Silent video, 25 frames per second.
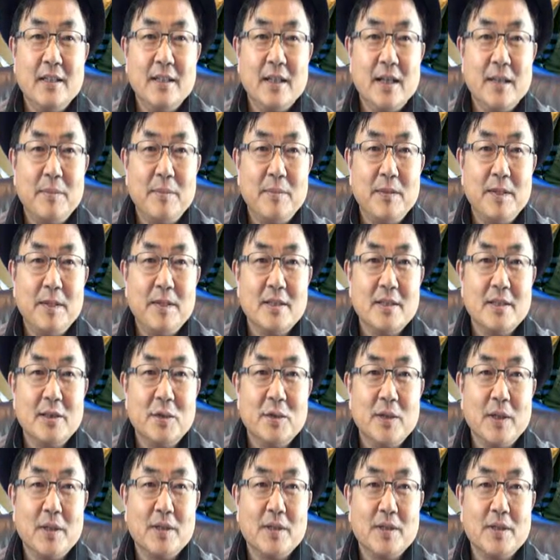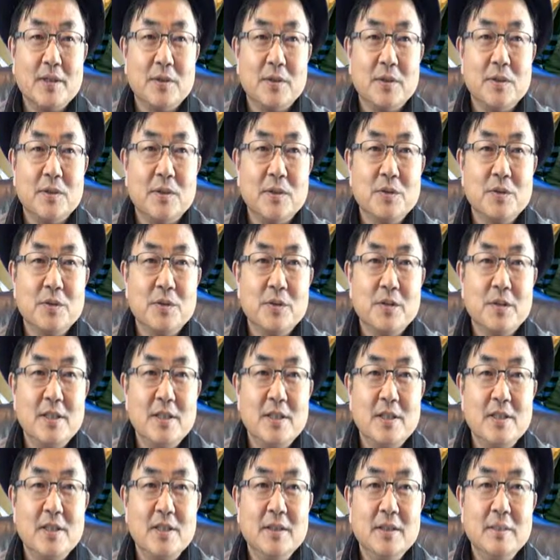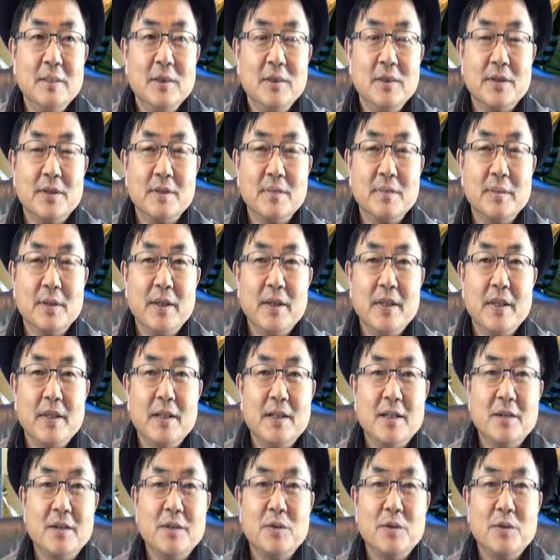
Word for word: 타블렛을 통해서 또 스위칭을 이 버튼 몇 개를